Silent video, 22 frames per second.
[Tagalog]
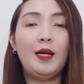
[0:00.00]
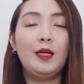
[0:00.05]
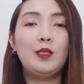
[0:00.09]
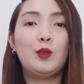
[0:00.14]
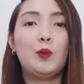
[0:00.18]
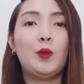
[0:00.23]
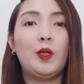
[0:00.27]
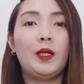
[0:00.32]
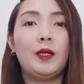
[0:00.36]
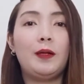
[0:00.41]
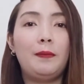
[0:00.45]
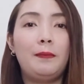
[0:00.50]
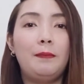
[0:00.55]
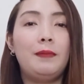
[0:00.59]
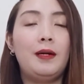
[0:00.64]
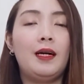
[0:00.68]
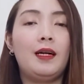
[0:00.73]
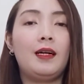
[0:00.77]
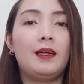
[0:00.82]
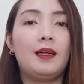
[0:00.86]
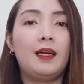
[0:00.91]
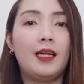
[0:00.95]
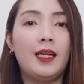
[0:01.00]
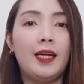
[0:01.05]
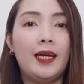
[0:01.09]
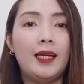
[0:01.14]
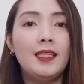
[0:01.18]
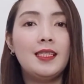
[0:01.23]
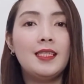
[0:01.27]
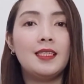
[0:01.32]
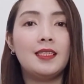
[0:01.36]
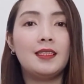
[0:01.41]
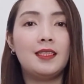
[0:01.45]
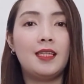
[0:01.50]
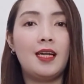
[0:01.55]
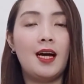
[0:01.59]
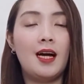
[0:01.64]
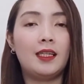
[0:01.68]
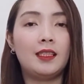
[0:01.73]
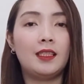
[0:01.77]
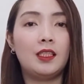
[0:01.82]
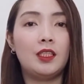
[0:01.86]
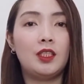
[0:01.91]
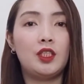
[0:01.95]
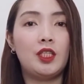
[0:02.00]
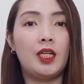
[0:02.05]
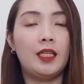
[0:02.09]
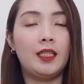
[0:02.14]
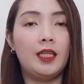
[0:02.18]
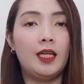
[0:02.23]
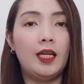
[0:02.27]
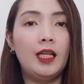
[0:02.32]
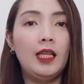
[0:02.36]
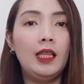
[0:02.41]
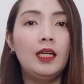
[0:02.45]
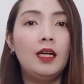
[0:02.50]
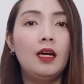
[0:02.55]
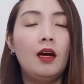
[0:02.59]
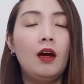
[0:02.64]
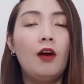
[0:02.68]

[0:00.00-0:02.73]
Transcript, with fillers: Welcome back again sa aking channel.